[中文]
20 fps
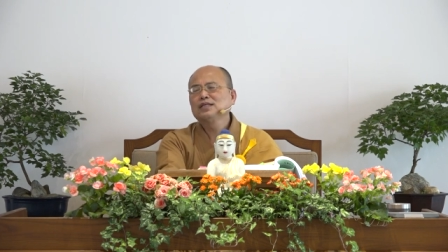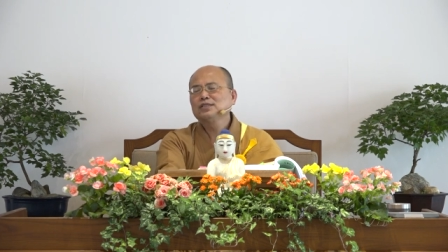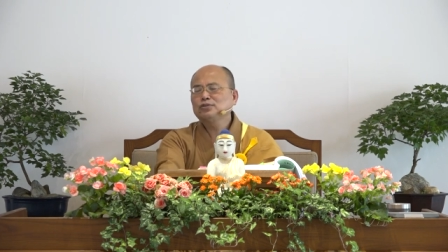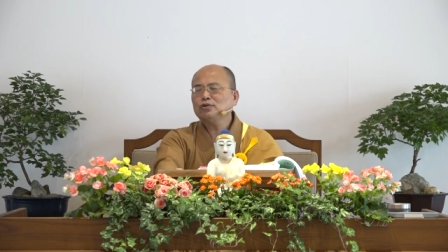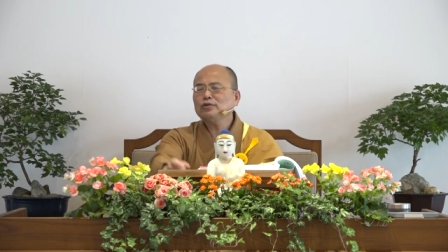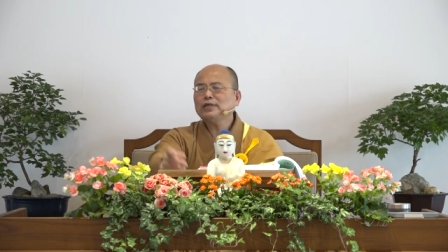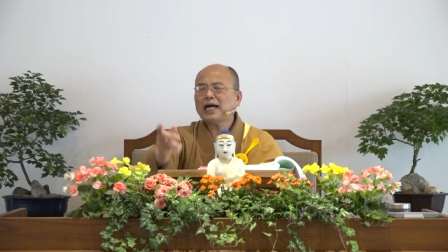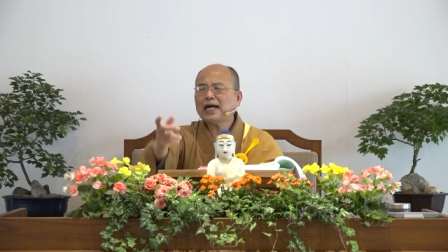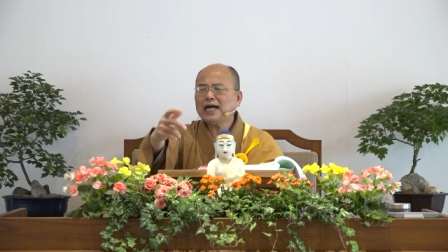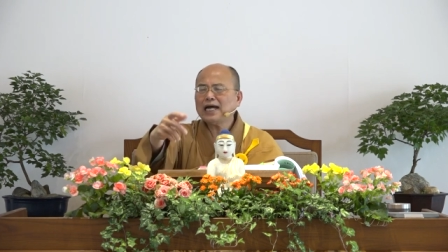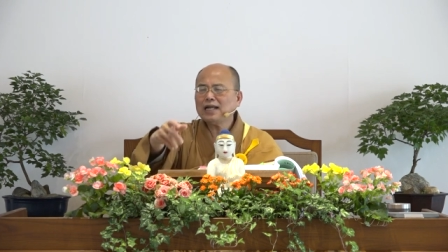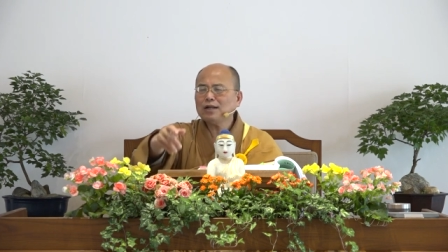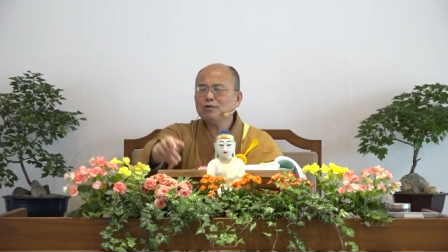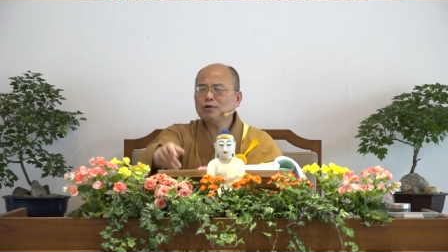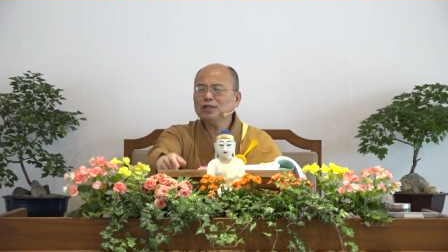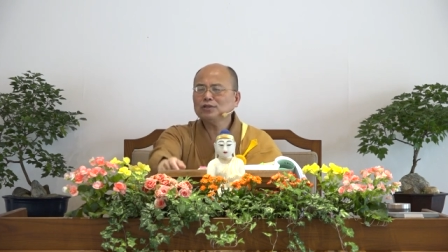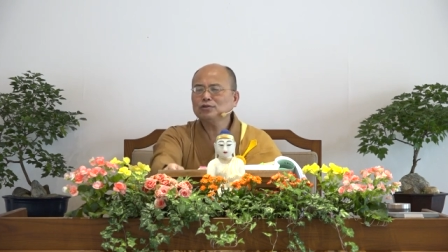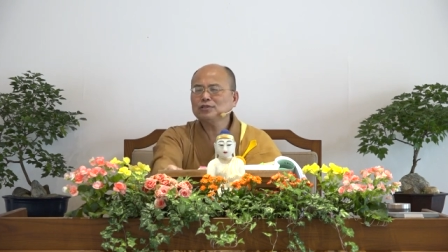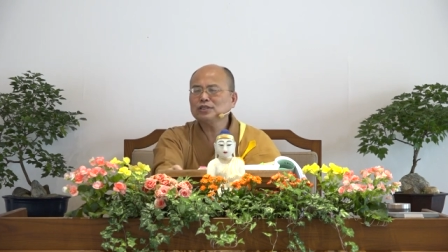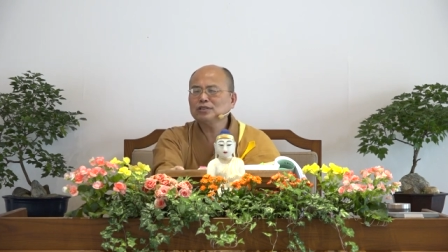所以阿罗
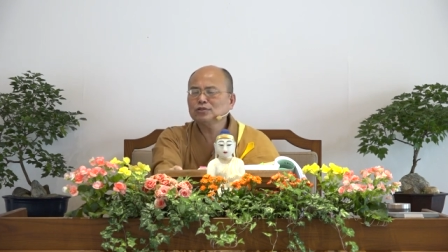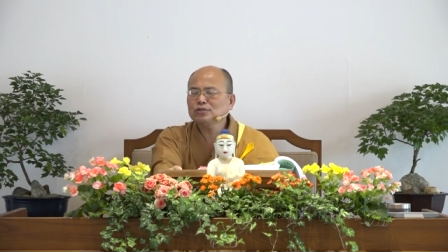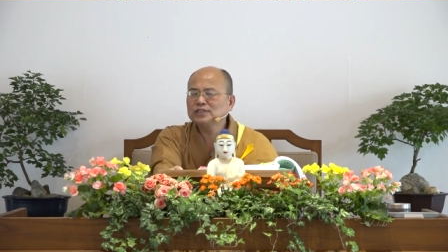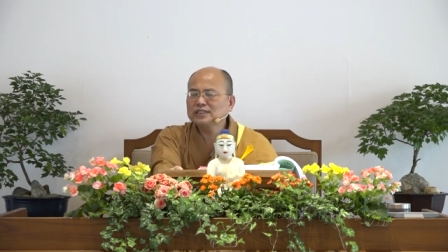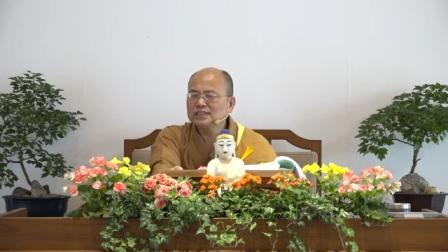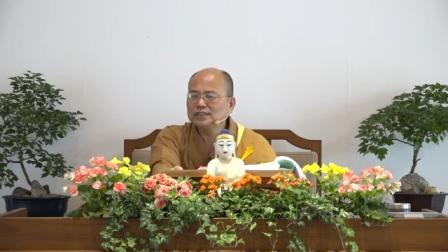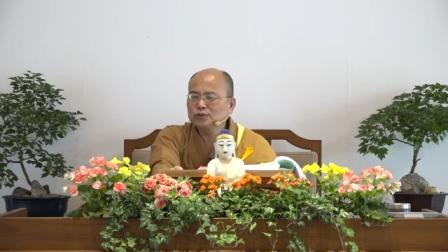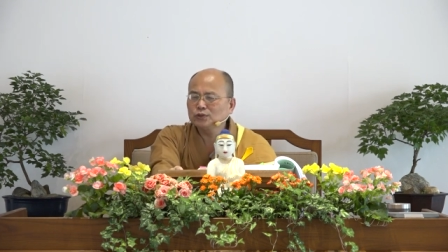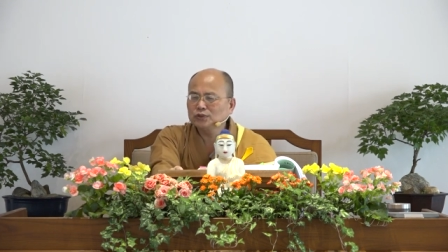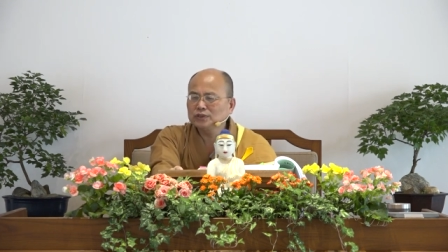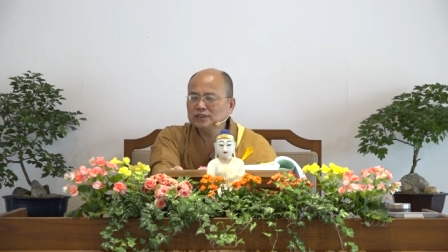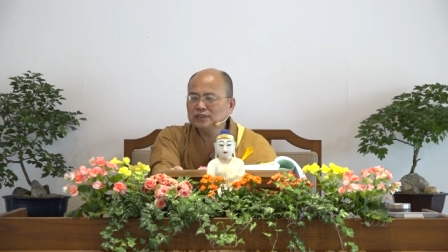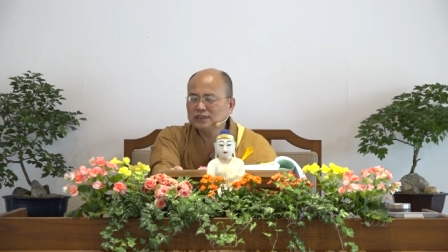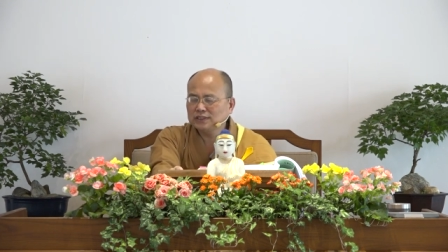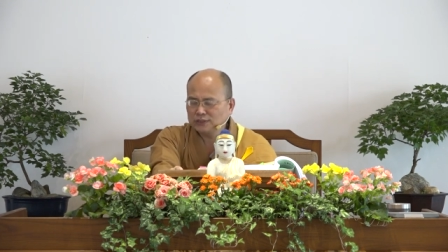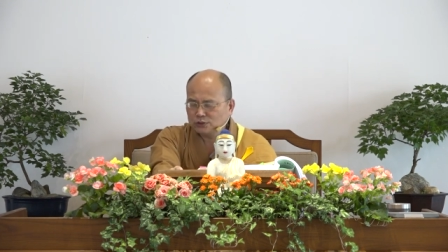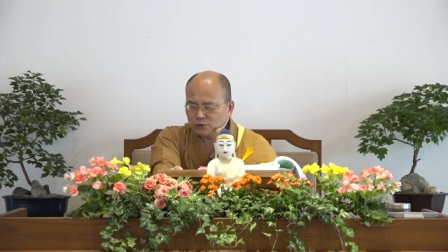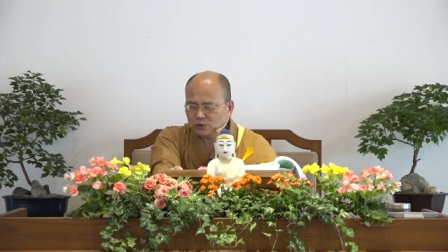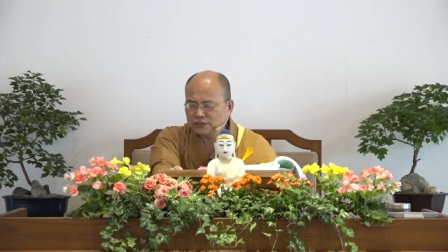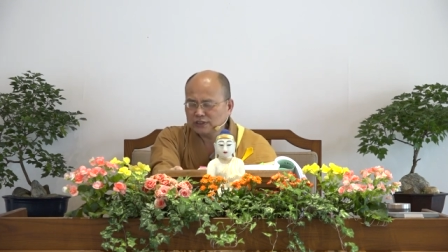汉都叫做自作
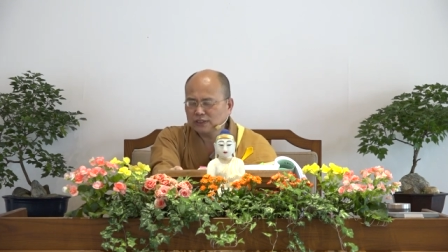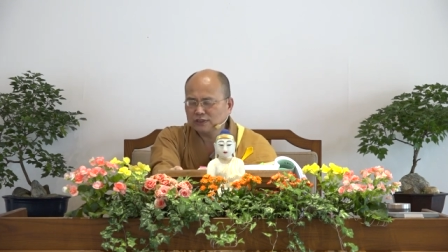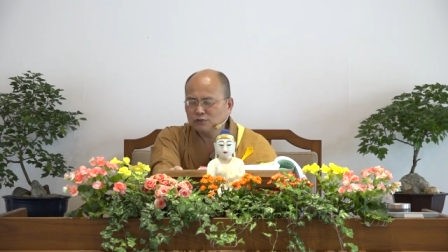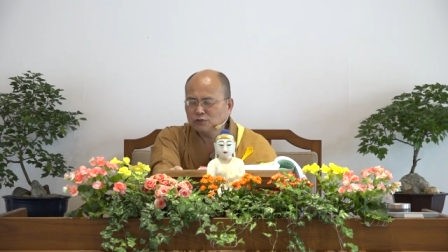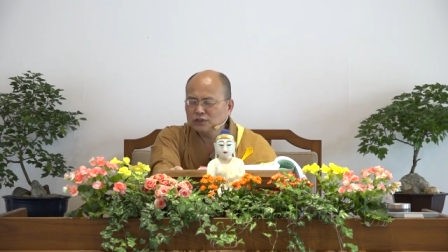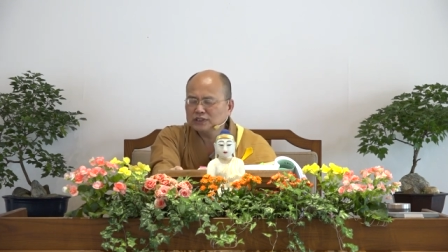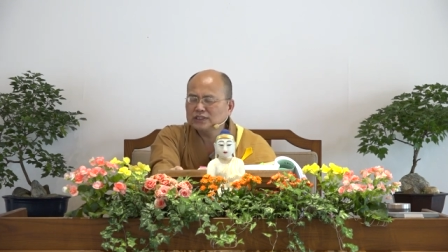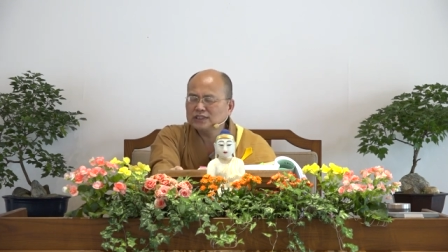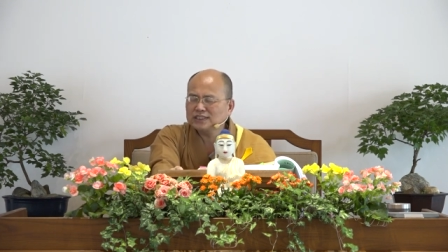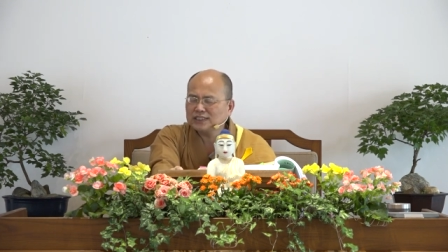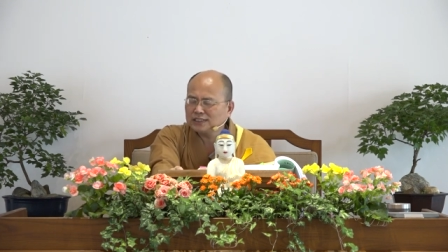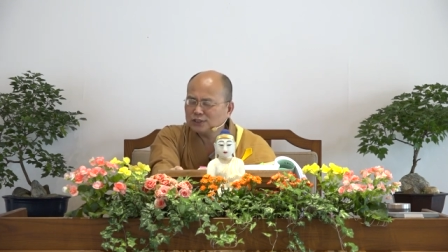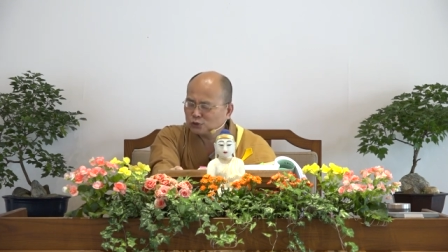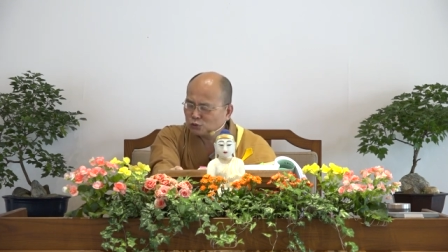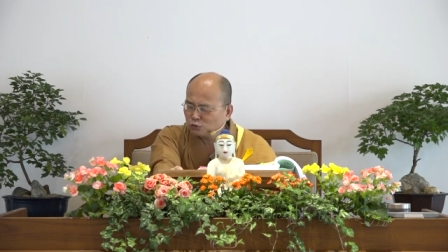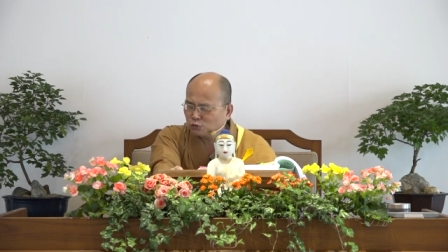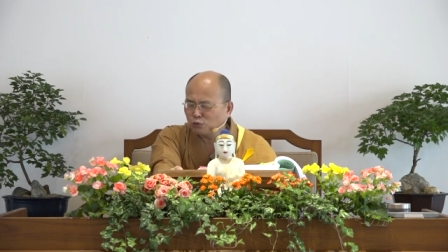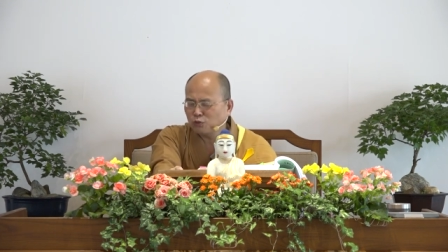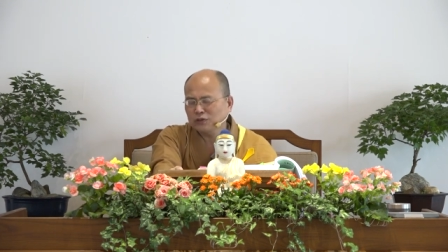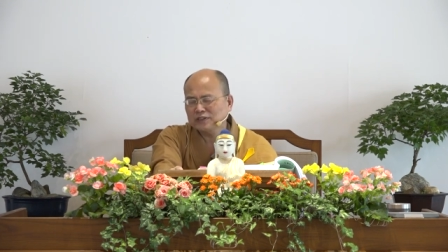自作证，或是证
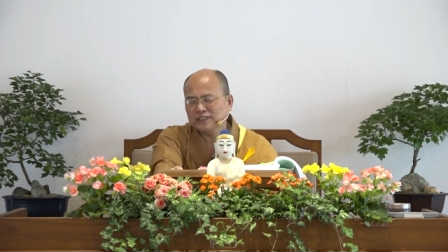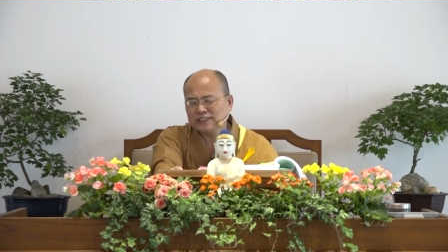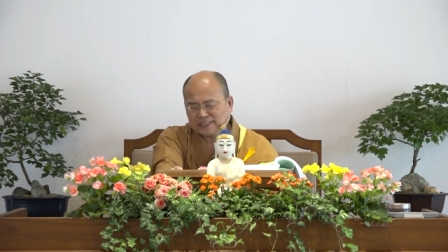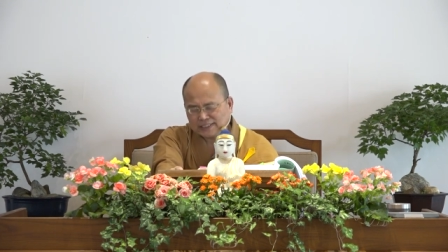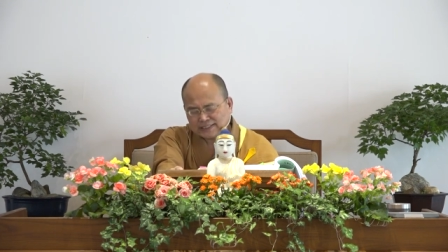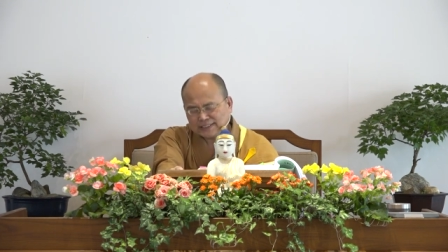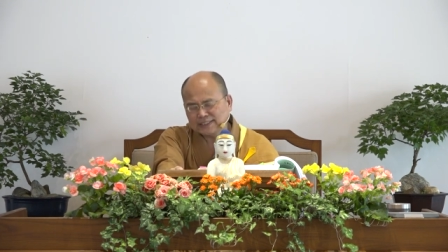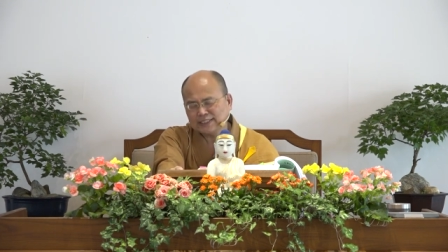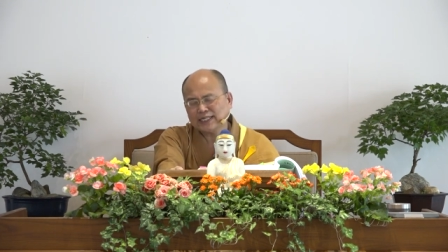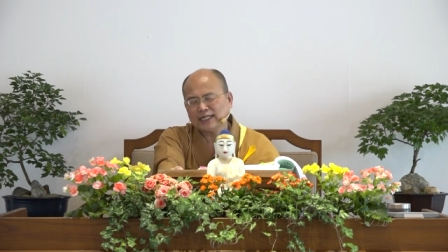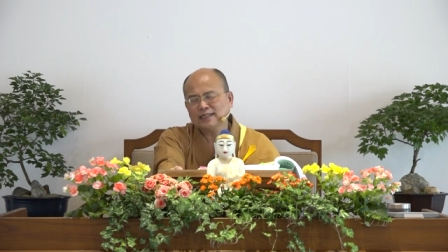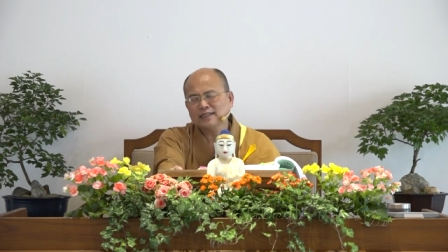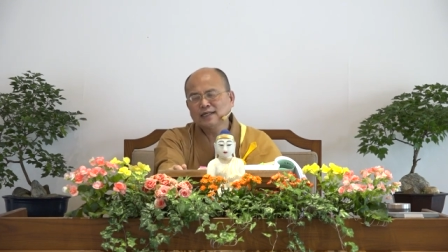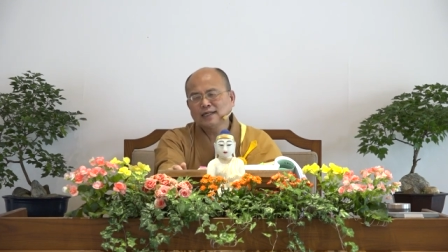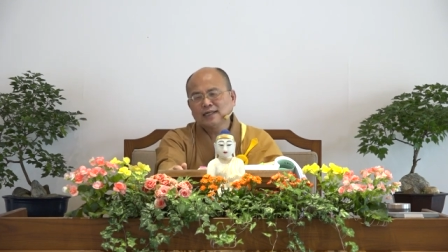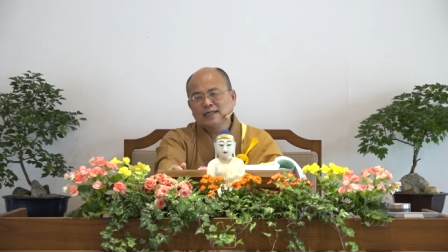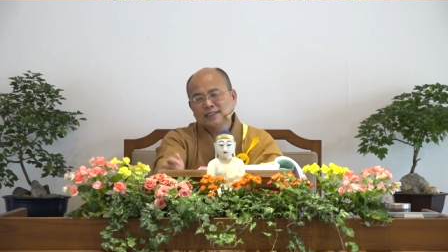出国的也是这样。